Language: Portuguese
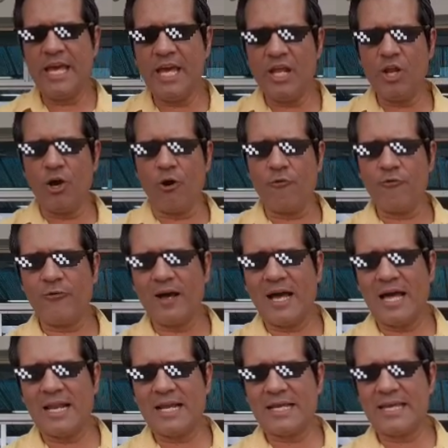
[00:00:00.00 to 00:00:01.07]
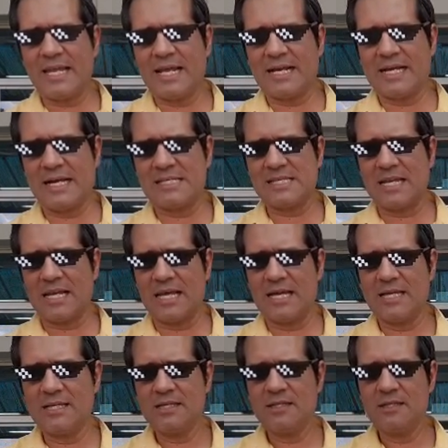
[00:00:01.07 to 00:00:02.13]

renovar aquela casa lá.